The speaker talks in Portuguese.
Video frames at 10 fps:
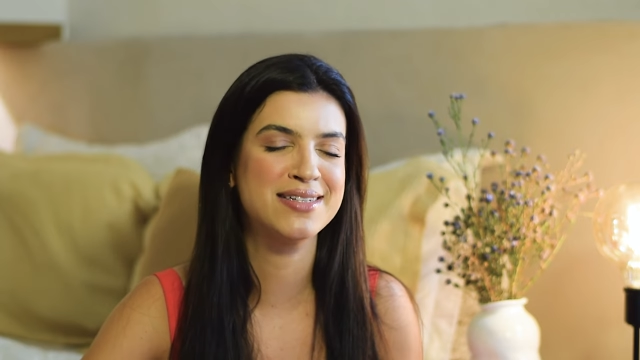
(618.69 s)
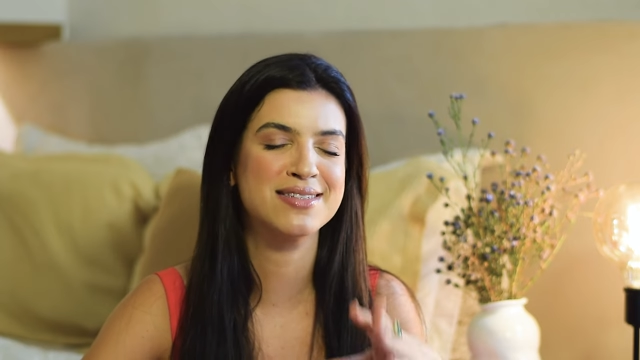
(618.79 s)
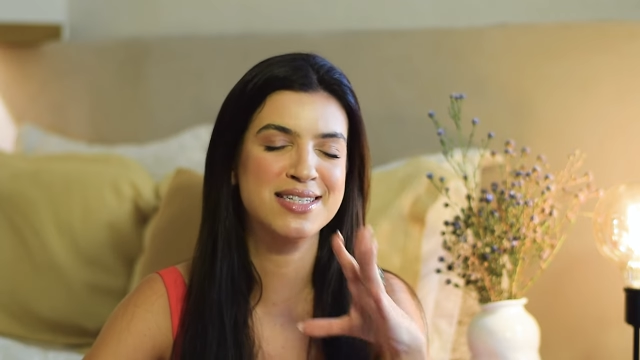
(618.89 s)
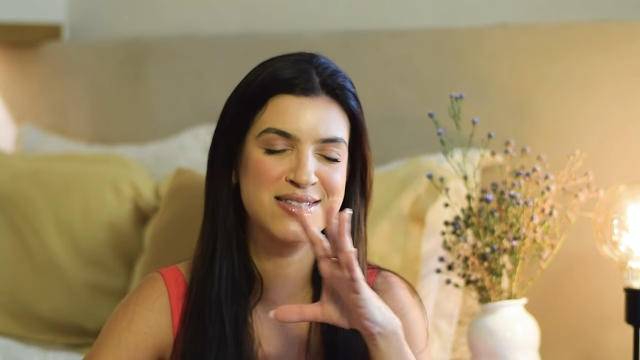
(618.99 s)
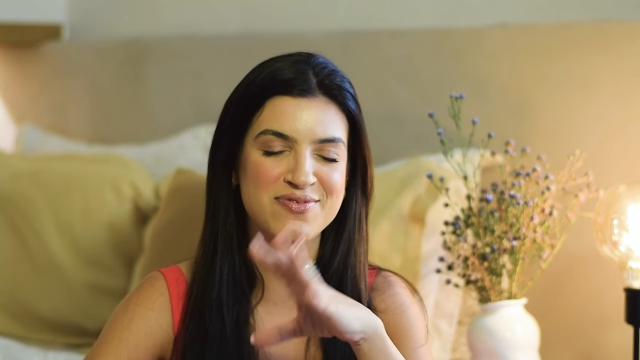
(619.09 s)

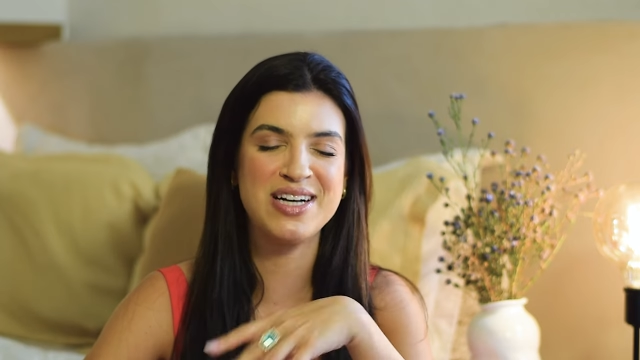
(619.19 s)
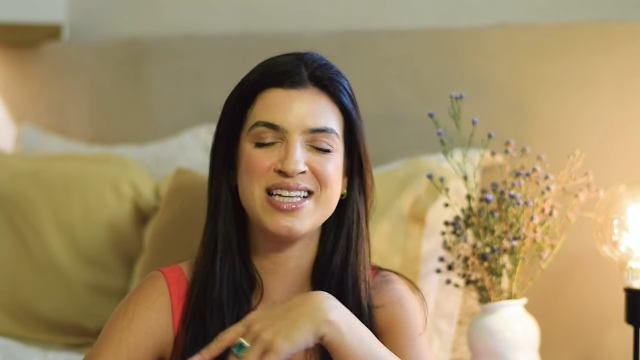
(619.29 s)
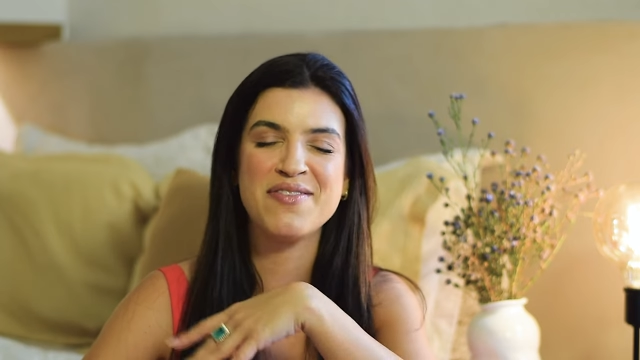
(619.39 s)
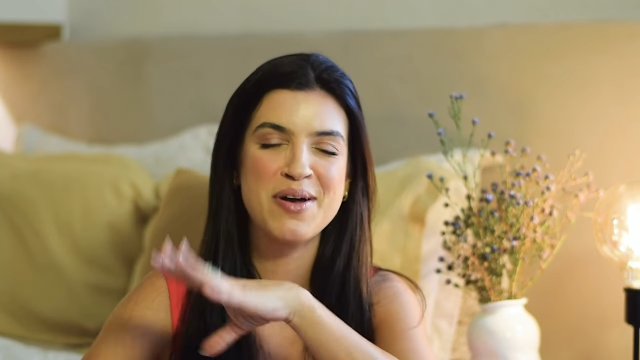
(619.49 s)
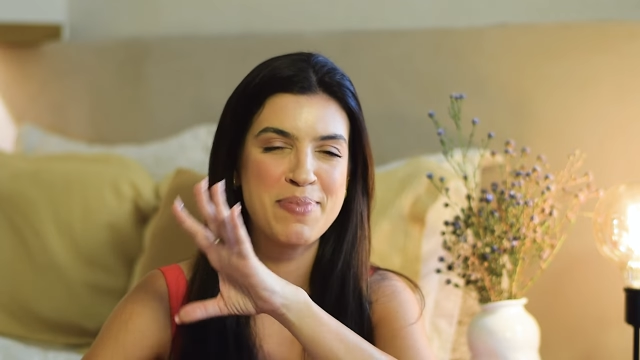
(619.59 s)
vocês, vai,
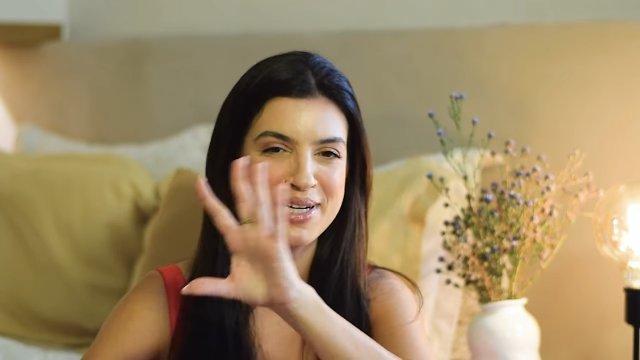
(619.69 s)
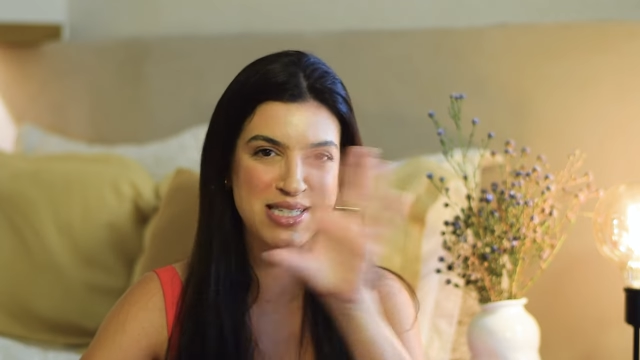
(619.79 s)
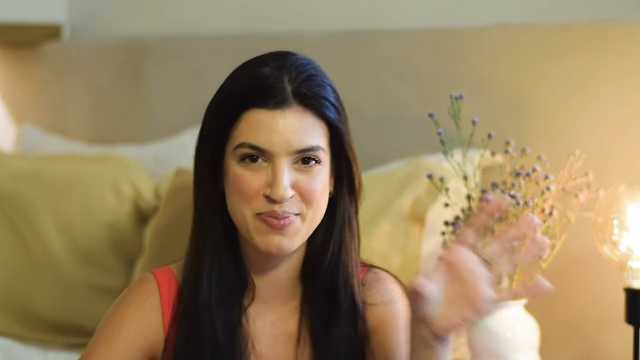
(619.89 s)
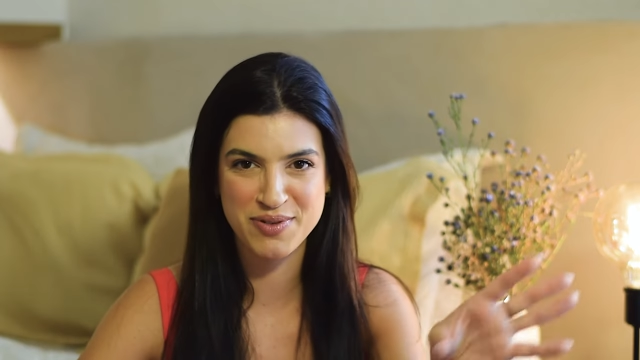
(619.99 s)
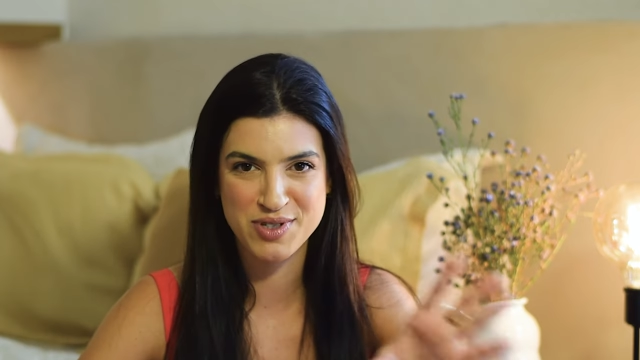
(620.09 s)
deve
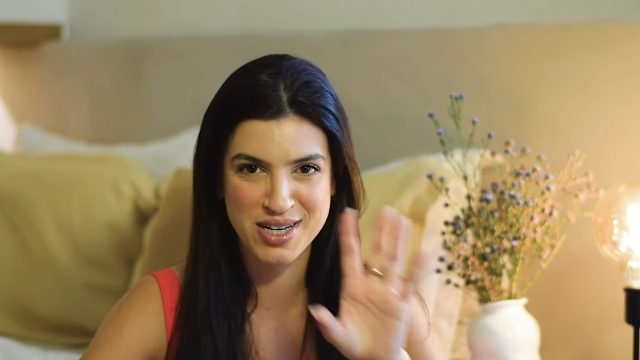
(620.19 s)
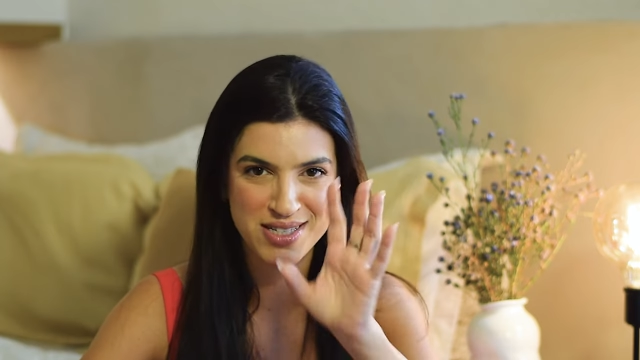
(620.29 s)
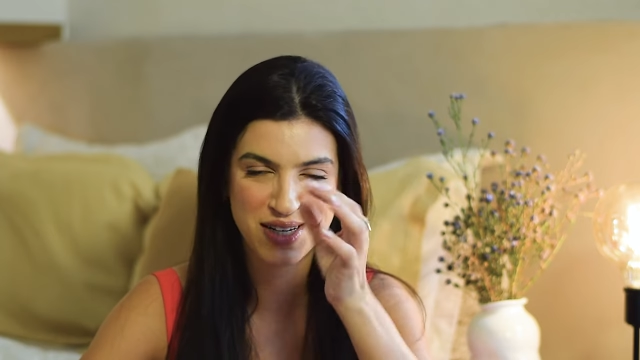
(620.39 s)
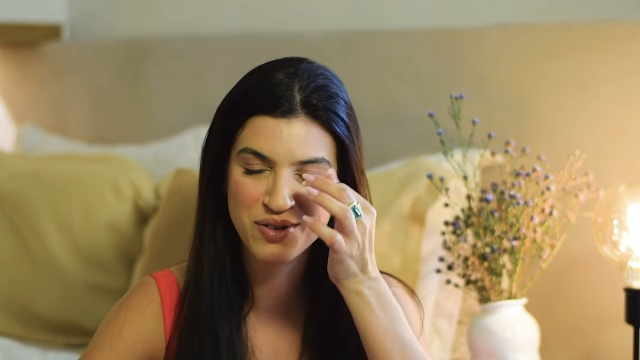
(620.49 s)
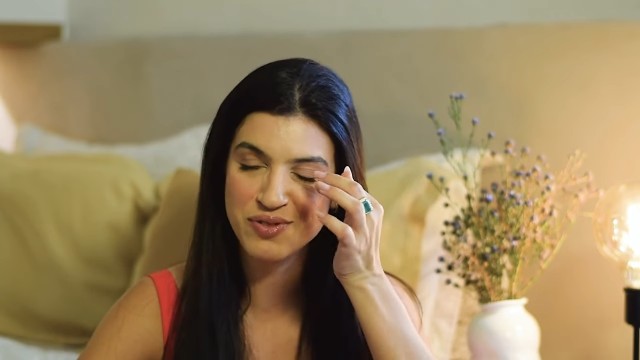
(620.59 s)
aparecer para vocês
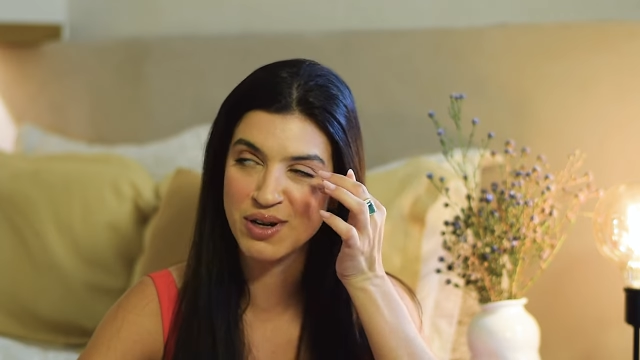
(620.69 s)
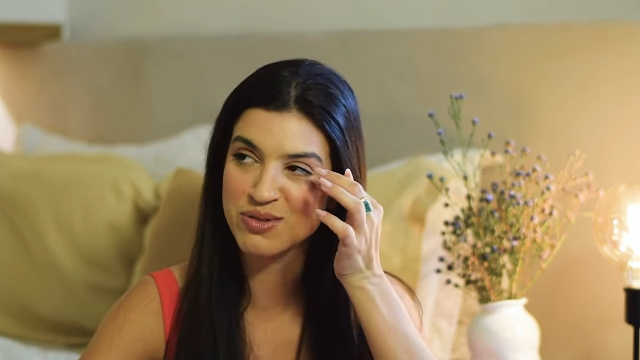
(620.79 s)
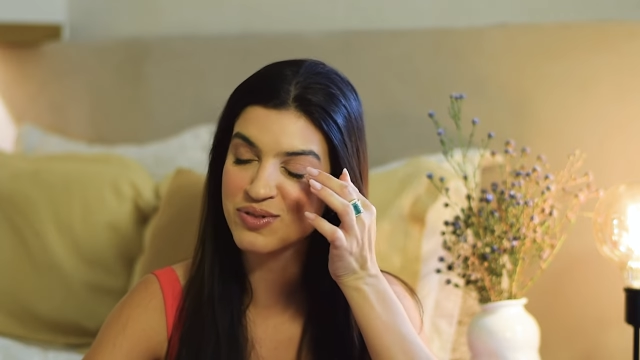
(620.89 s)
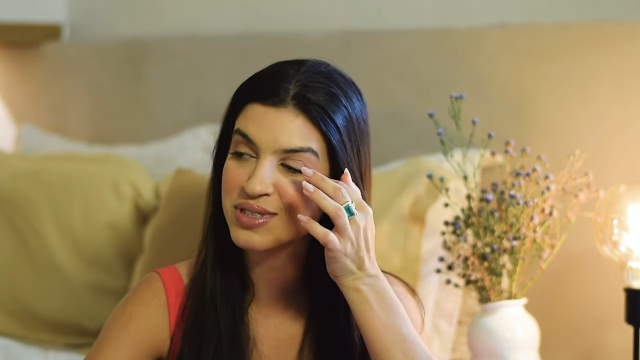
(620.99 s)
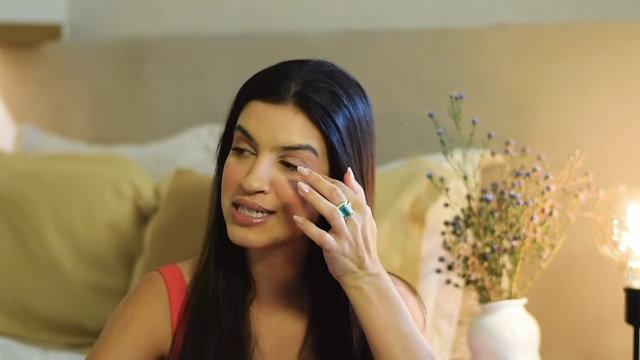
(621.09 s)
aqui no final
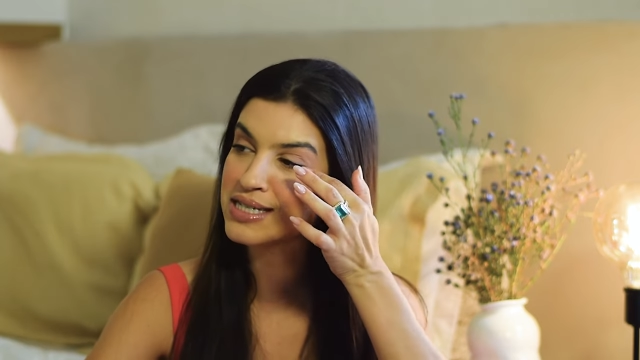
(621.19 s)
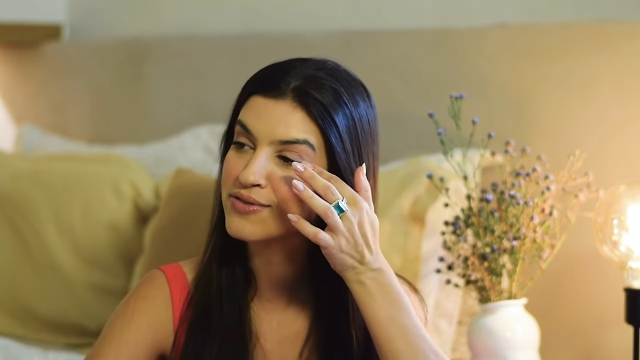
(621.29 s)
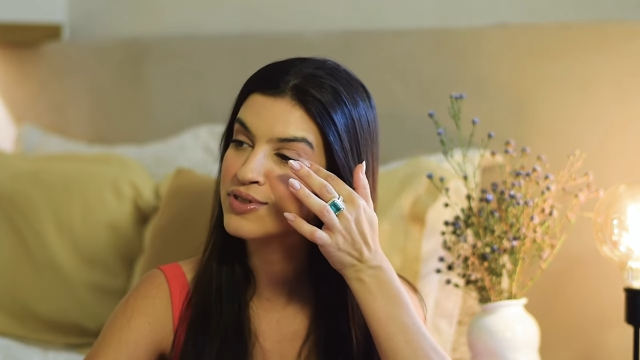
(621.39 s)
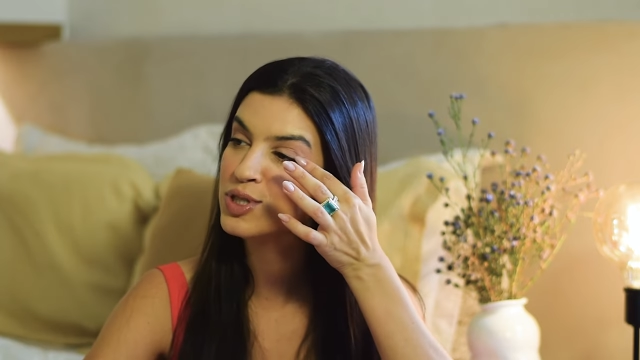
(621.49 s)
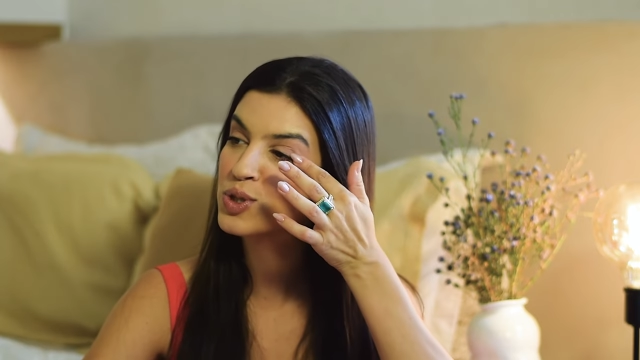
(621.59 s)
do, desse
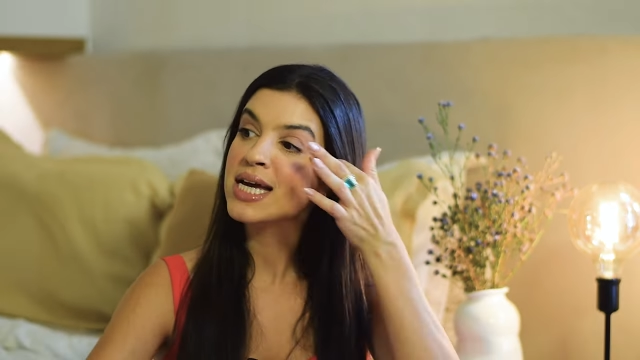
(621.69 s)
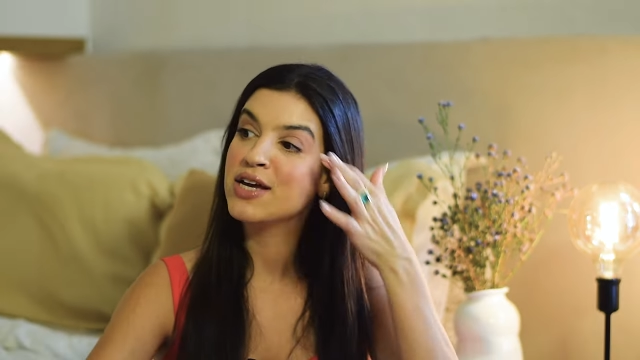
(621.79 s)
vídeo.